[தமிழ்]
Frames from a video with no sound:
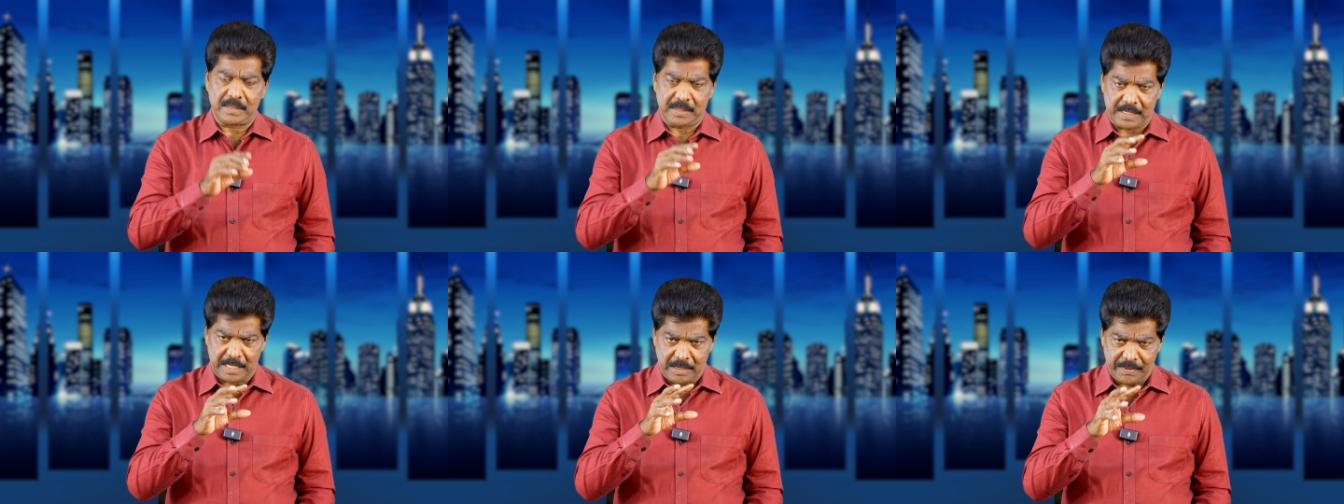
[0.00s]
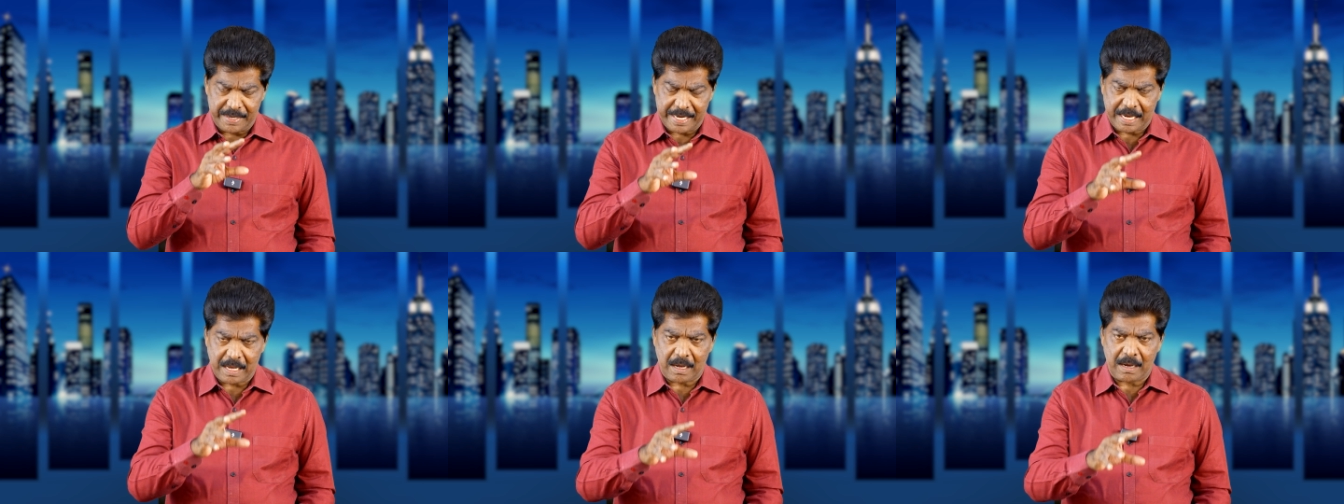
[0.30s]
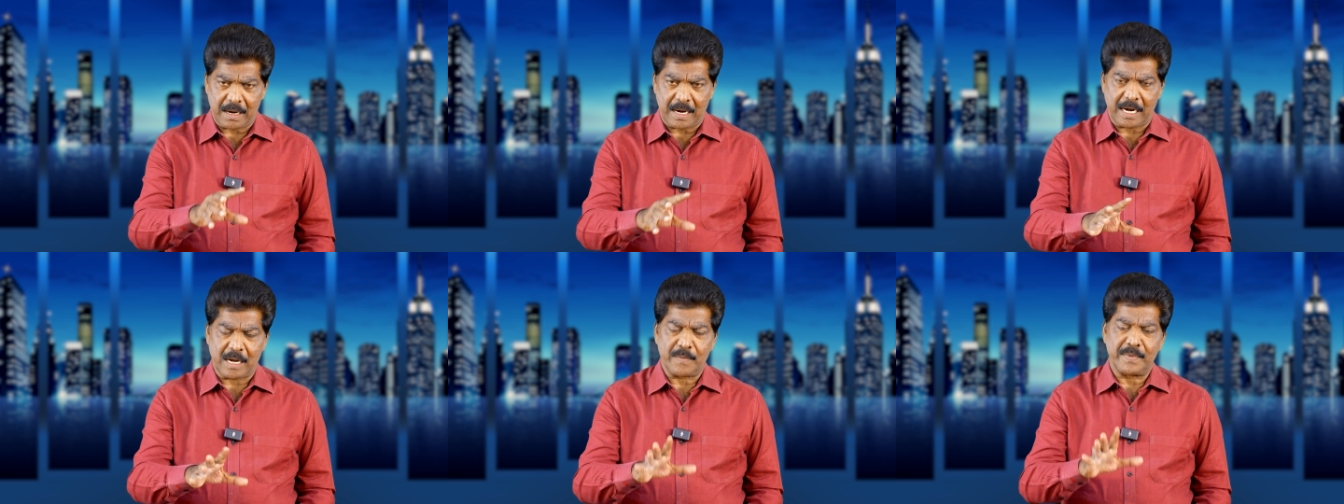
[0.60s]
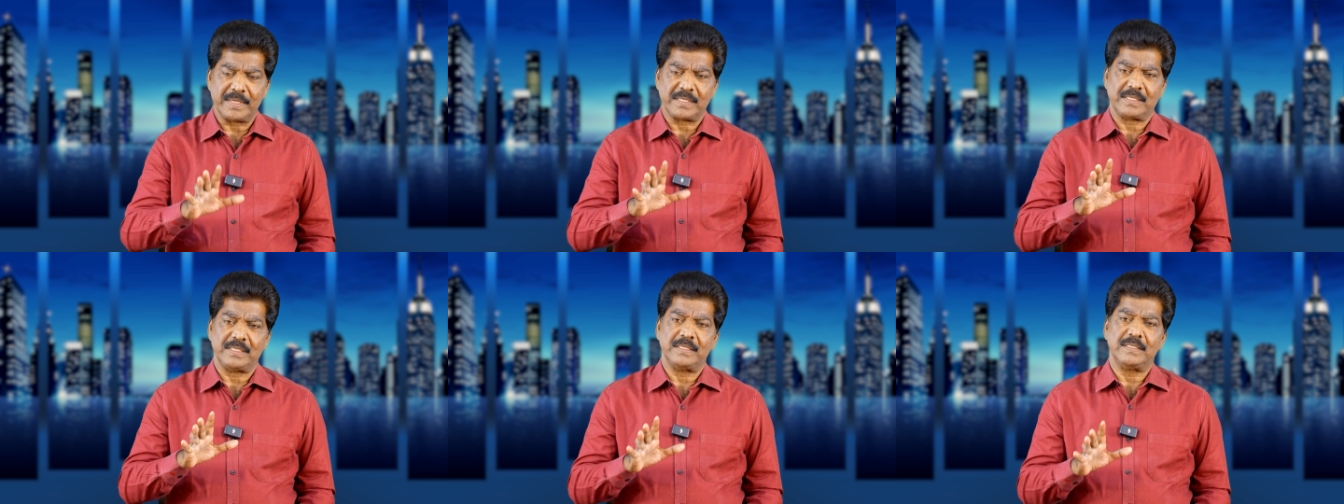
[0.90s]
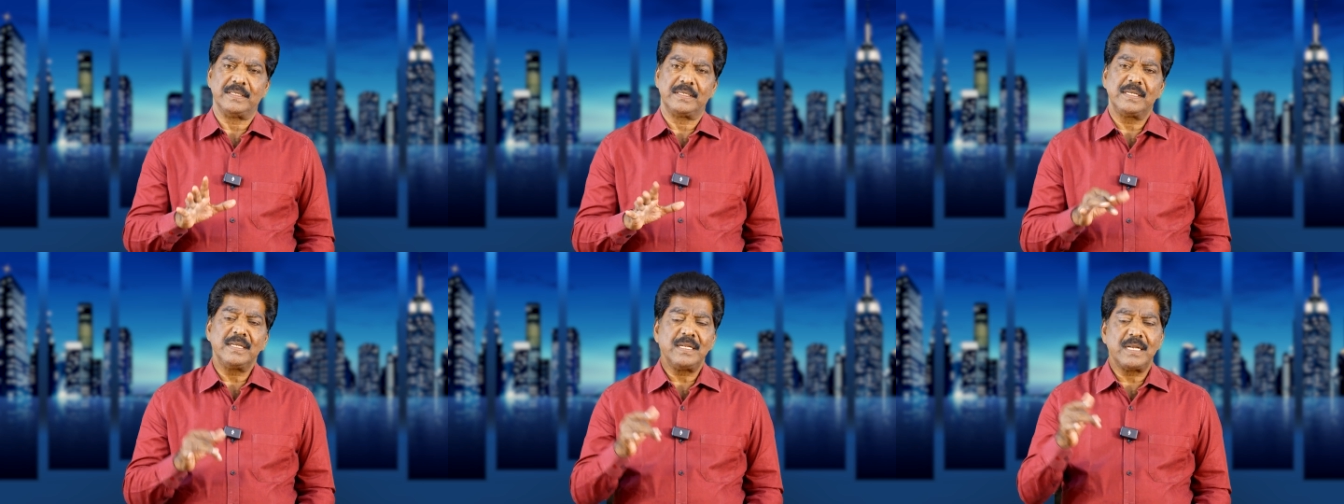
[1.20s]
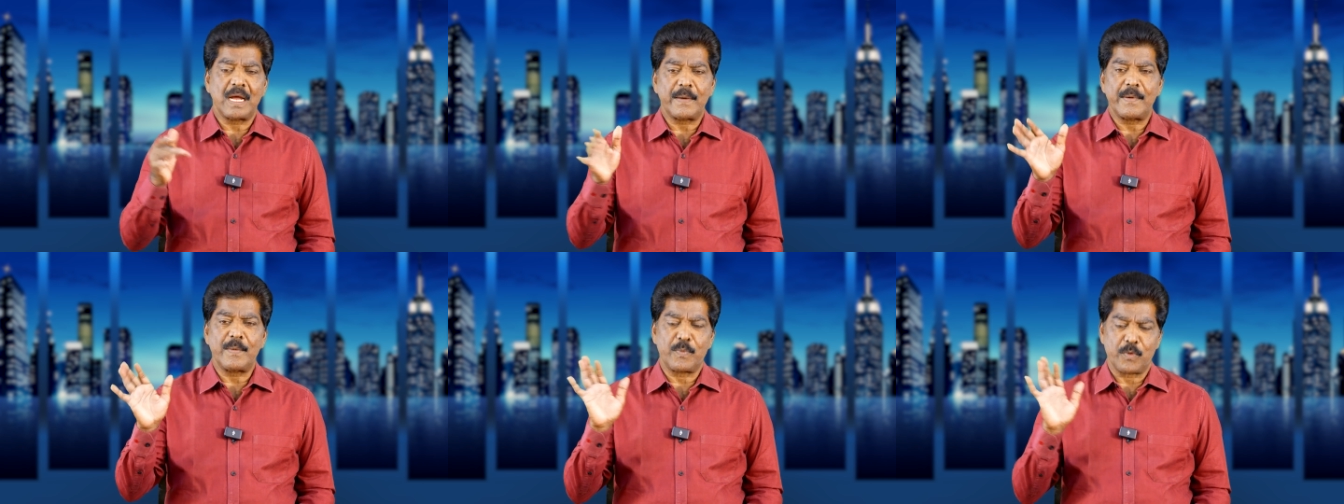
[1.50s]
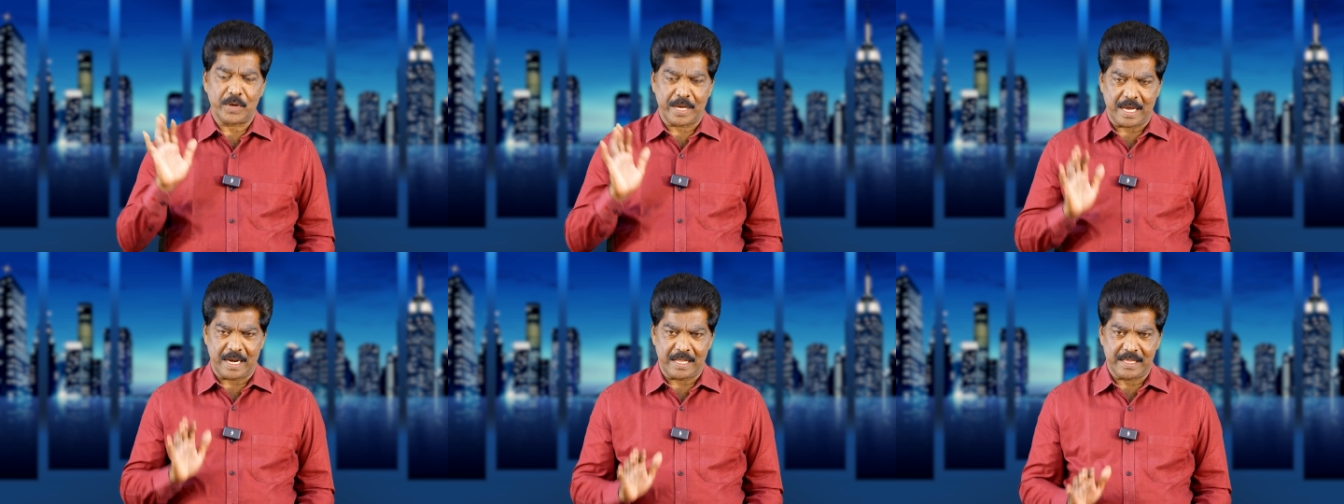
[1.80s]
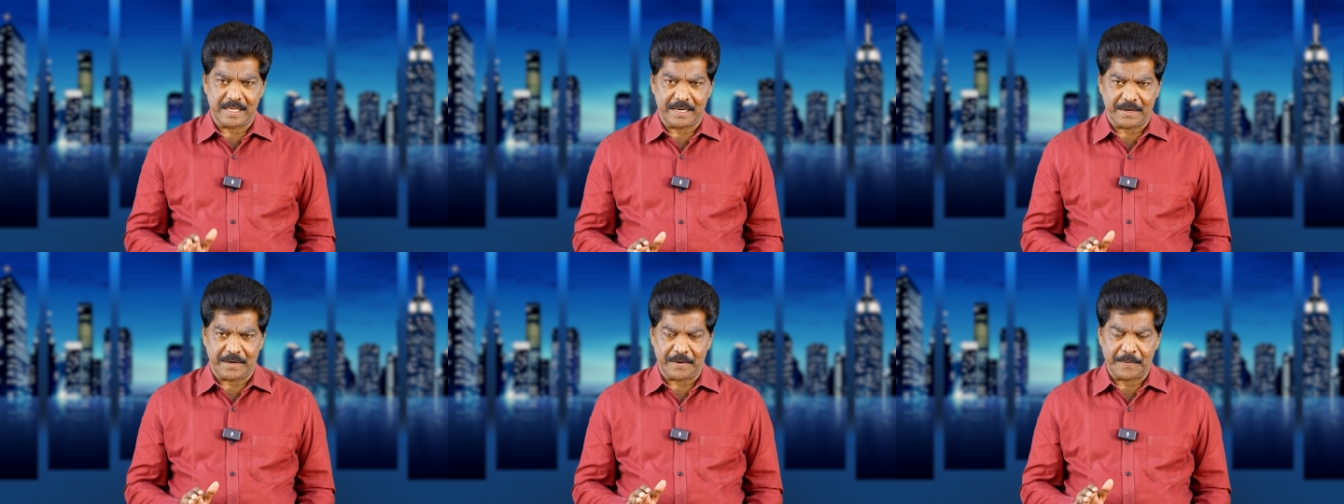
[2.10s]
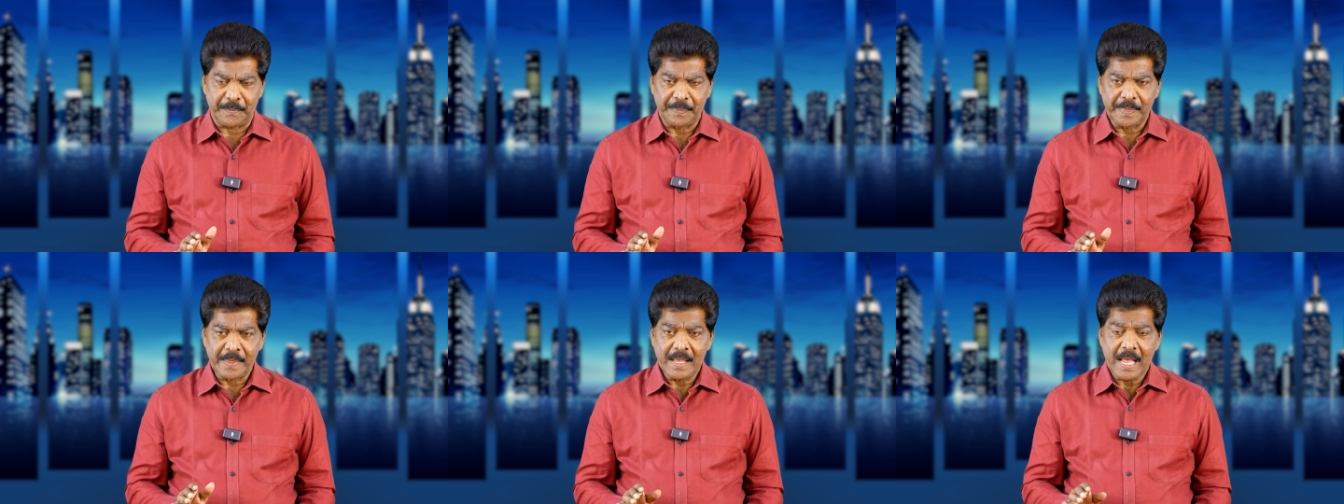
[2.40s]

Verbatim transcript: செய்ய வேண்டிய க கடமைகளை செஞ்சுட்டு நாம் போய் கலந்துக்கணும்